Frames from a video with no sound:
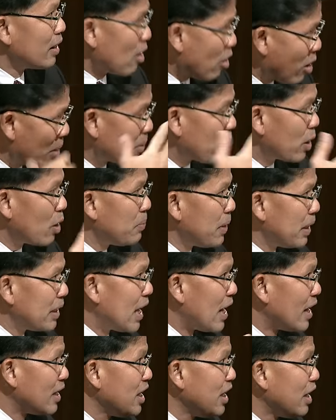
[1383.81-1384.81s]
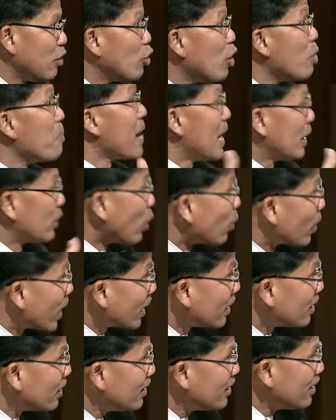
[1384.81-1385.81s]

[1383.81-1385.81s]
ความเคารพในฐานะที่อุดมการตรงกัน